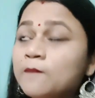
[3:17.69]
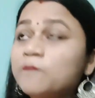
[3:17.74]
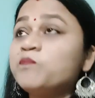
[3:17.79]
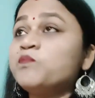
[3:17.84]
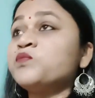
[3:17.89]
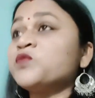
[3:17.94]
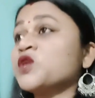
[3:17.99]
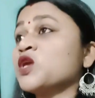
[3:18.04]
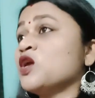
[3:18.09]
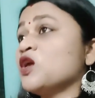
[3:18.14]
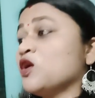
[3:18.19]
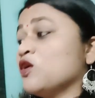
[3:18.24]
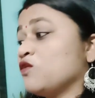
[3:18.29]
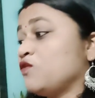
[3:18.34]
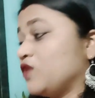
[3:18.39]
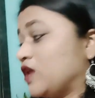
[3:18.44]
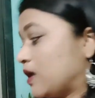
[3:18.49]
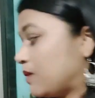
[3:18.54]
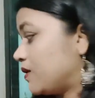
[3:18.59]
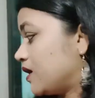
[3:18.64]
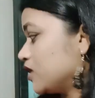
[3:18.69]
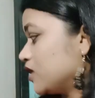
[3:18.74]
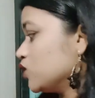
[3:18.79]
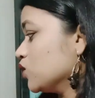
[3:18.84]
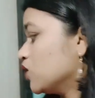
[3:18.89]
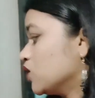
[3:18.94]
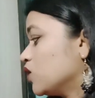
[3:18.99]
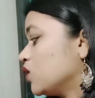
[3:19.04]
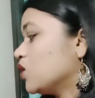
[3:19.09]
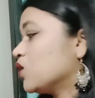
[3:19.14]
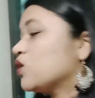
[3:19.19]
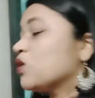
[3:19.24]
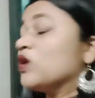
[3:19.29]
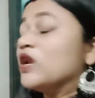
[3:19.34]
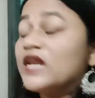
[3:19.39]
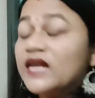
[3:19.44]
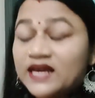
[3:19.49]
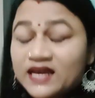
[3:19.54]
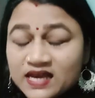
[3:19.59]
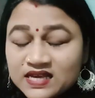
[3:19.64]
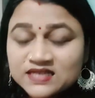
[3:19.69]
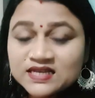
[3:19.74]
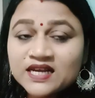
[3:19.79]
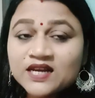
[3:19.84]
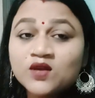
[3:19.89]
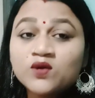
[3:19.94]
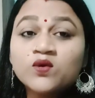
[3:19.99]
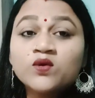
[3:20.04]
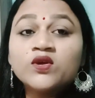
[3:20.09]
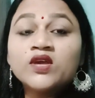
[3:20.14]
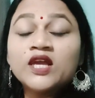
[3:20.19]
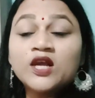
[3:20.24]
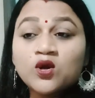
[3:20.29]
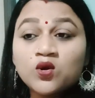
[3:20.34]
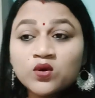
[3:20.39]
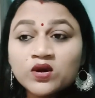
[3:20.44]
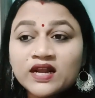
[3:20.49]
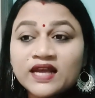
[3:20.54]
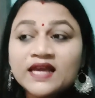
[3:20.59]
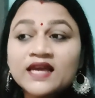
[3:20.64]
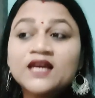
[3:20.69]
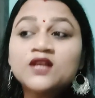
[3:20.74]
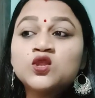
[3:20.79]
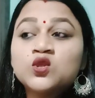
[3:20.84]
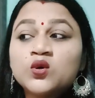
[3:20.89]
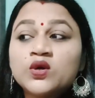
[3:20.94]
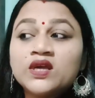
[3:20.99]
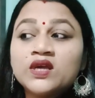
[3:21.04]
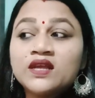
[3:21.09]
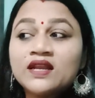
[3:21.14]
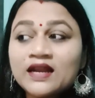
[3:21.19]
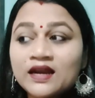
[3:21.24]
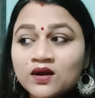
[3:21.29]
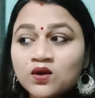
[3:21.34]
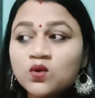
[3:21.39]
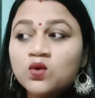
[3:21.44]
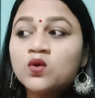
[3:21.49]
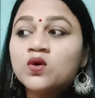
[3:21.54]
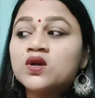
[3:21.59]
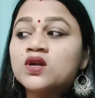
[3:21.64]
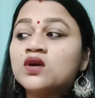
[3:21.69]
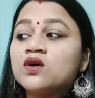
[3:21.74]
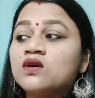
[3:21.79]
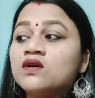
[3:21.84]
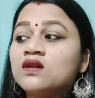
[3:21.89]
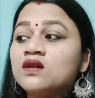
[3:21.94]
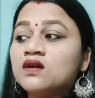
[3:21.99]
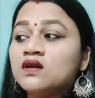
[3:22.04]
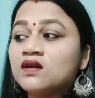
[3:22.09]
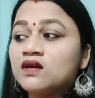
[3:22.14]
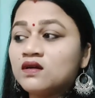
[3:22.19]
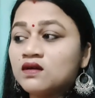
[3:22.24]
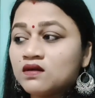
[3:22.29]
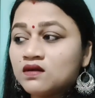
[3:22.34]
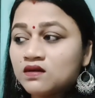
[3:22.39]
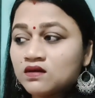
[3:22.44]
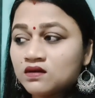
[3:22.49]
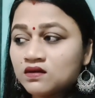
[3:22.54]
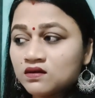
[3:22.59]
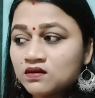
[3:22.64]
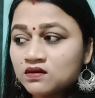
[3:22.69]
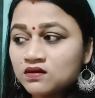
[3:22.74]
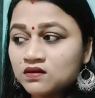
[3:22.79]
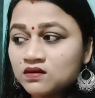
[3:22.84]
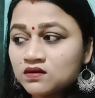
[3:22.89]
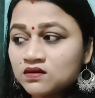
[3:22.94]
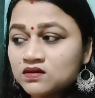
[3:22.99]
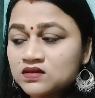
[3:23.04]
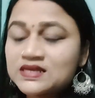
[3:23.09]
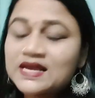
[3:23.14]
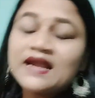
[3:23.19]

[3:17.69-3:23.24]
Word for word: फिर अभी ये दोनों लोग को लेके जा रही क्योंकि ये लोग रहेंगे तो ही रेनकोट और आ, सैंडल